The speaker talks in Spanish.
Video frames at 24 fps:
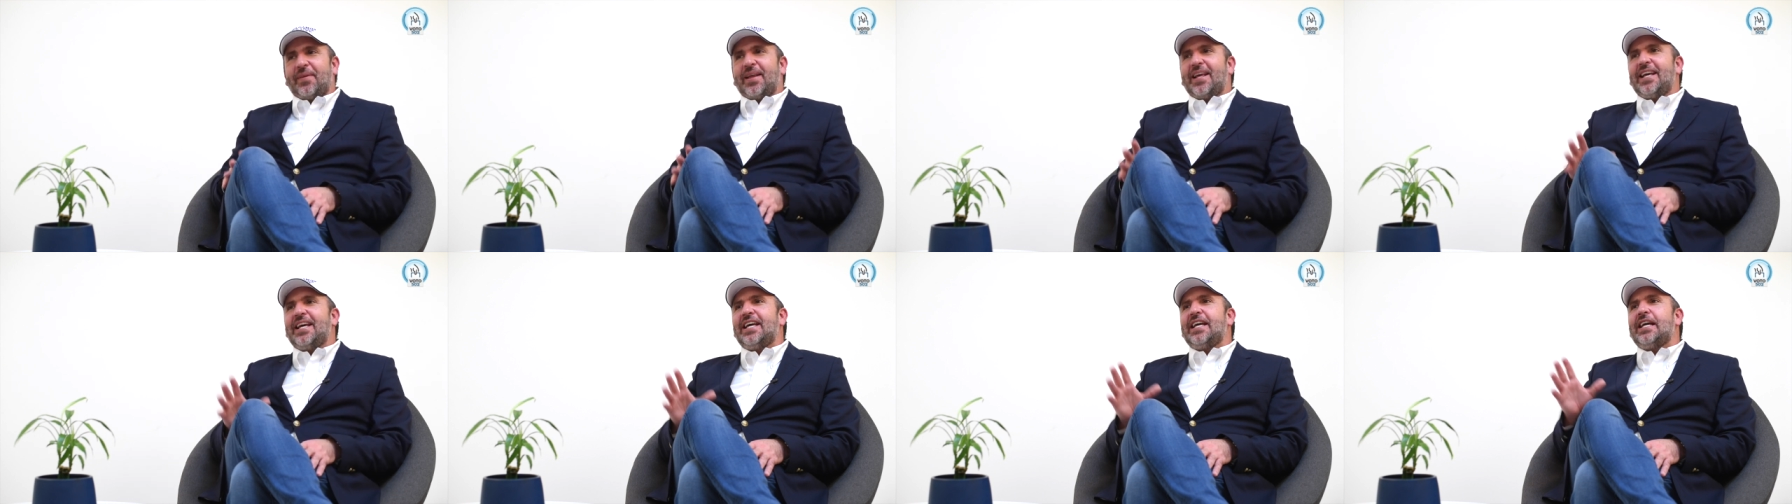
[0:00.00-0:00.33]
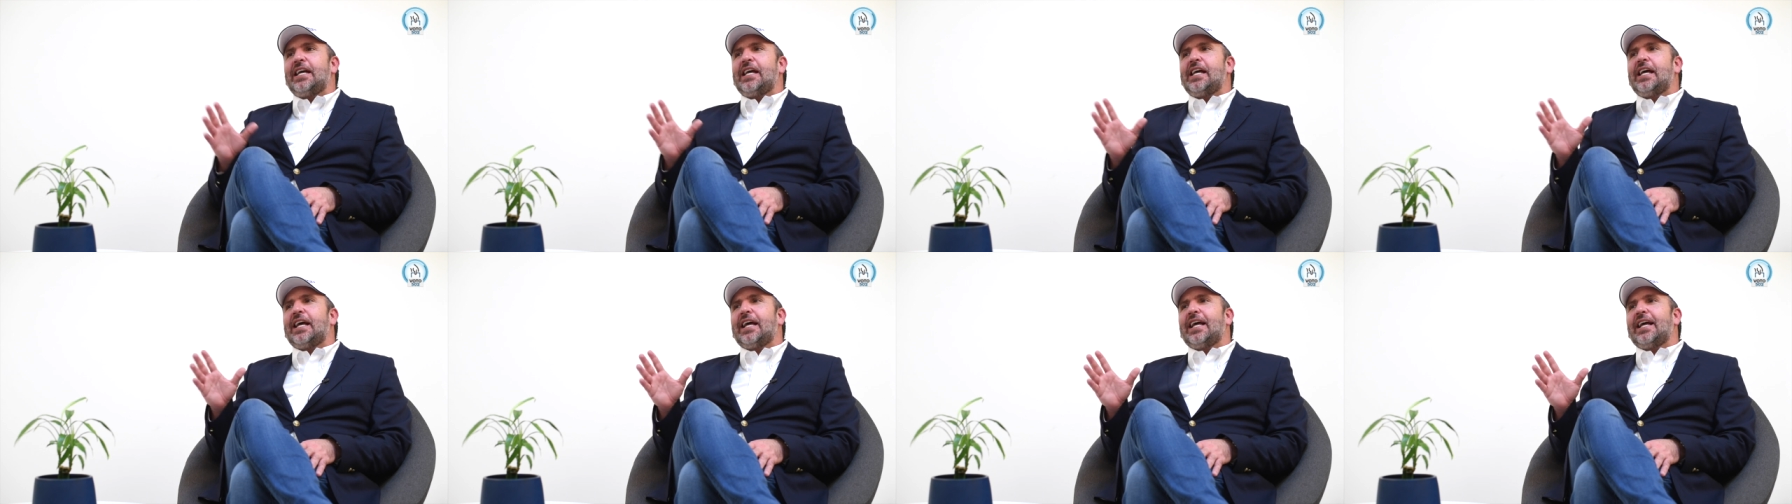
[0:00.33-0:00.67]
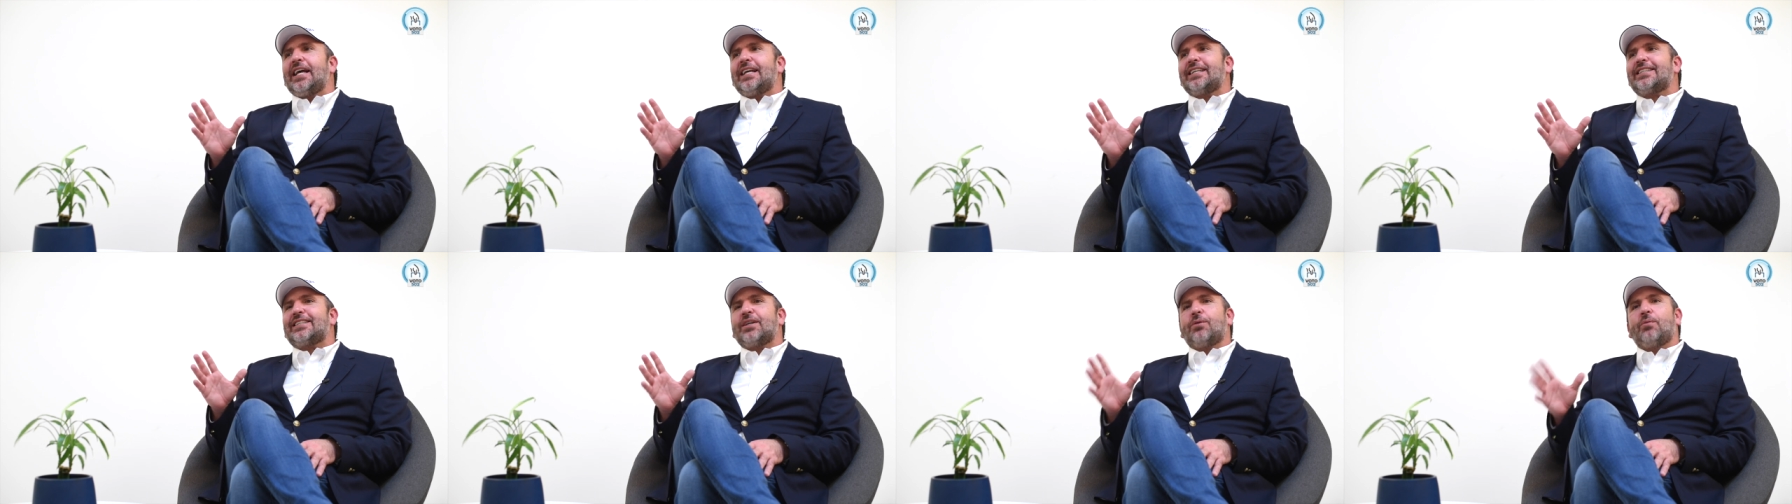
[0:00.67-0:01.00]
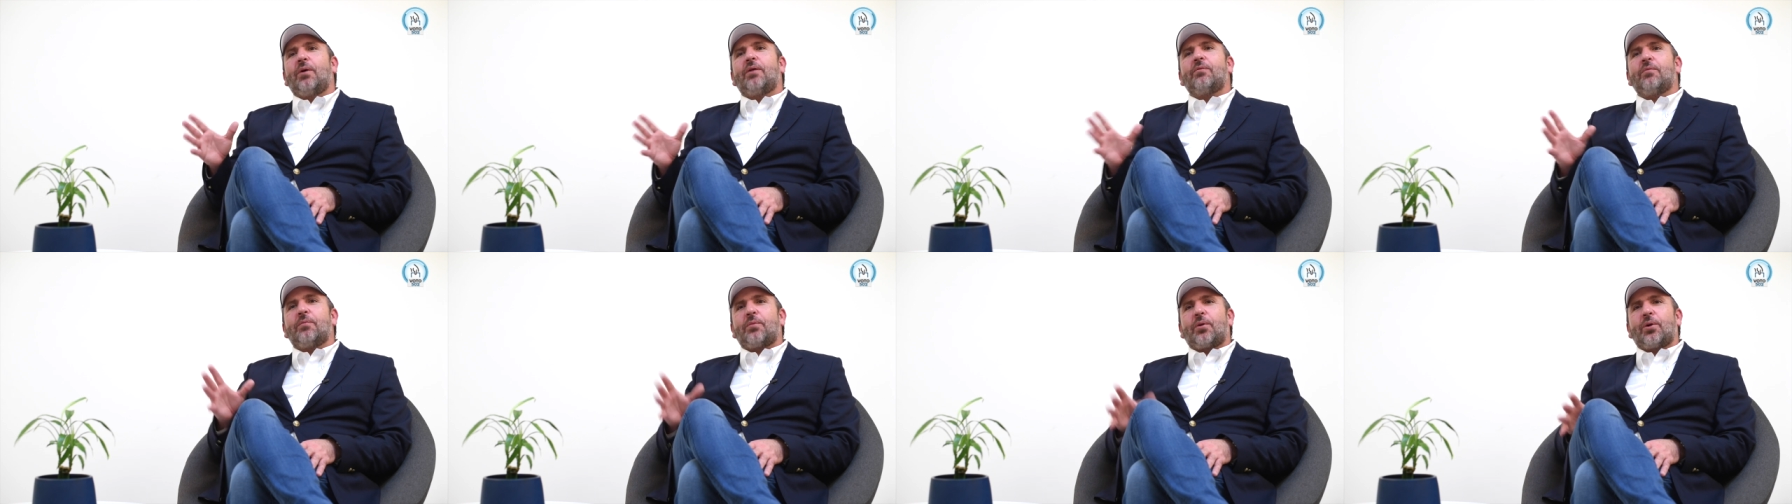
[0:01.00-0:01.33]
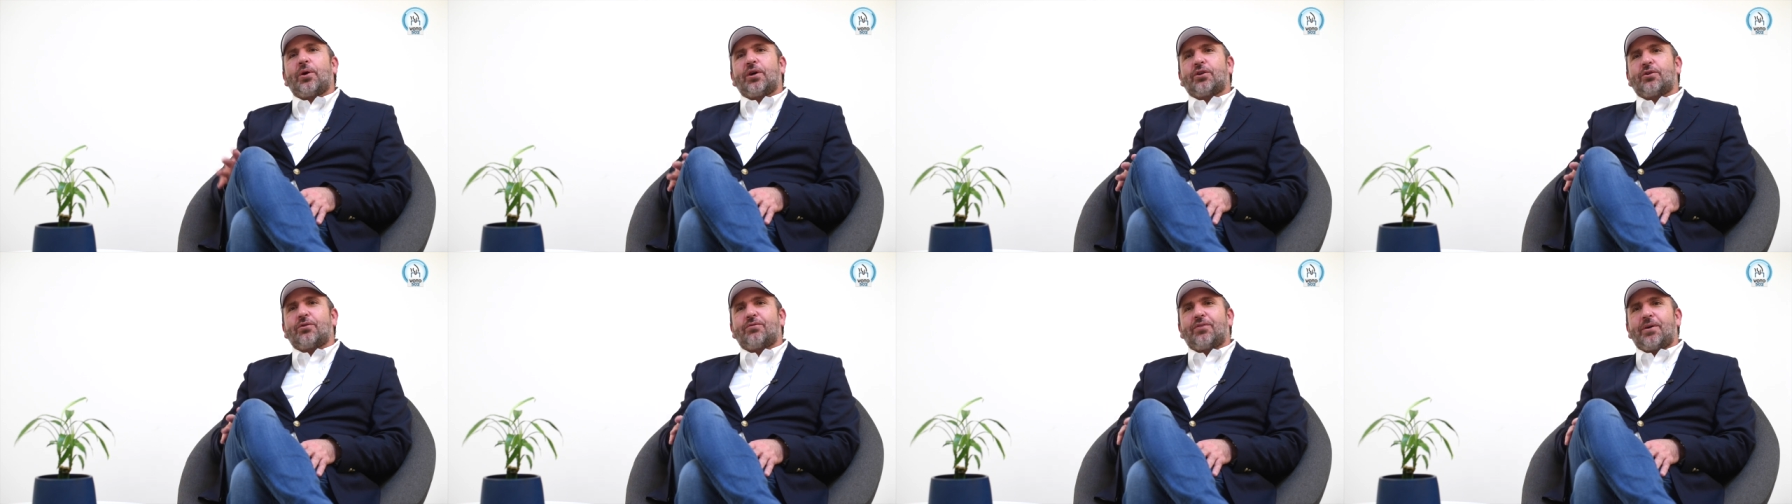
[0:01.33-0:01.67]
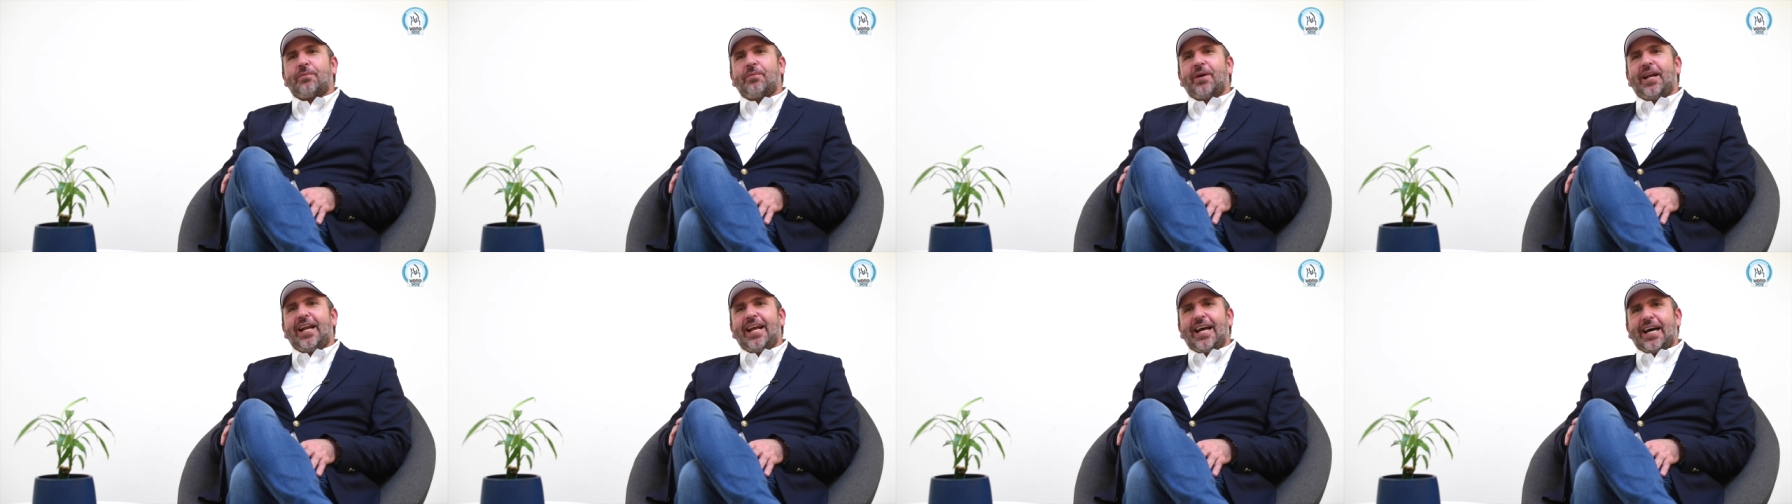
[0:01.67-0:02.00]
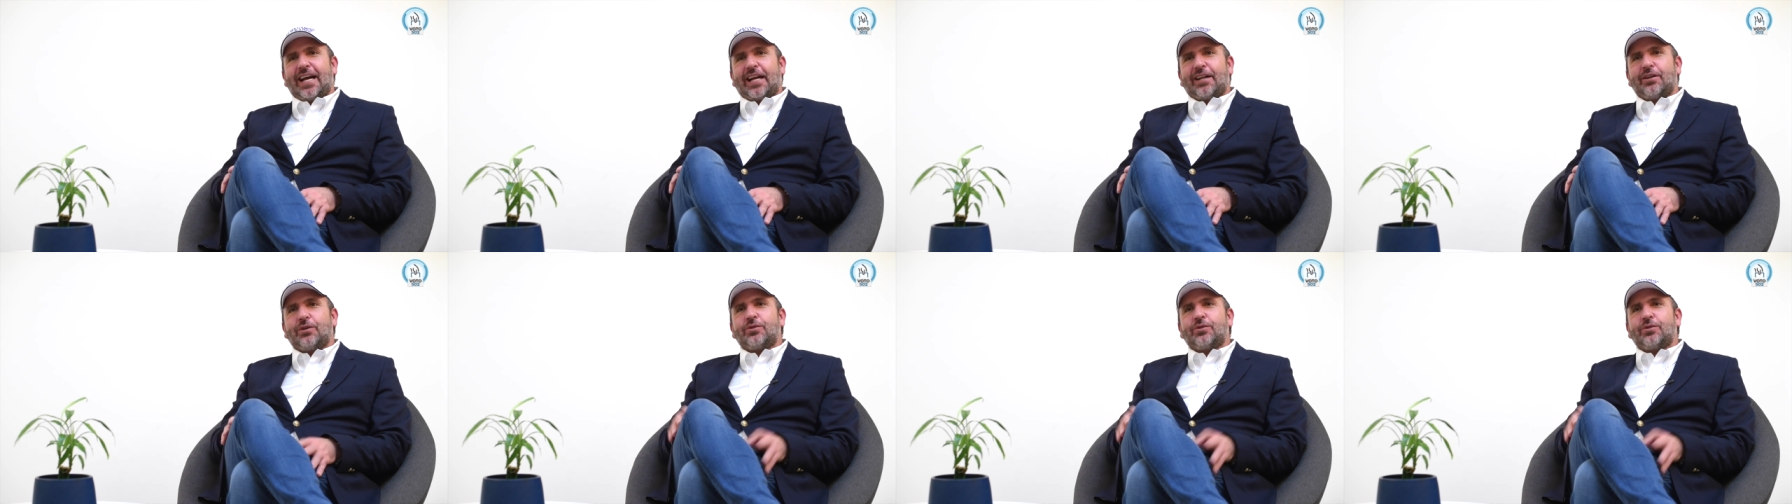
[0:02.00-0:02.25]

Y se vuelve un proyecto familiar